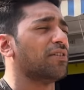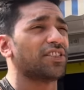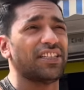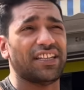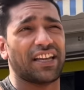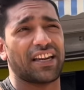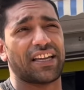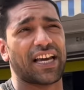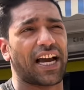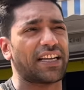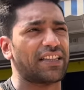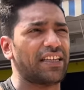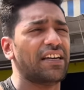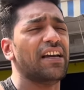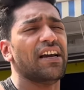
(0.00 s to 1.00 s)
मशीनें नहीं आई
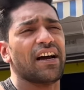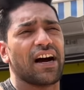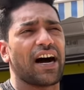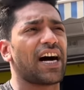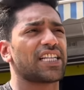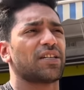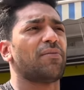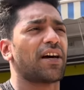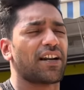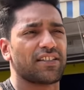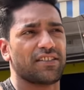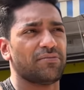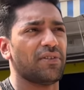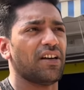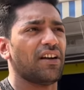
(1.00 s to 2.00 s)
थी आज हमारा जिम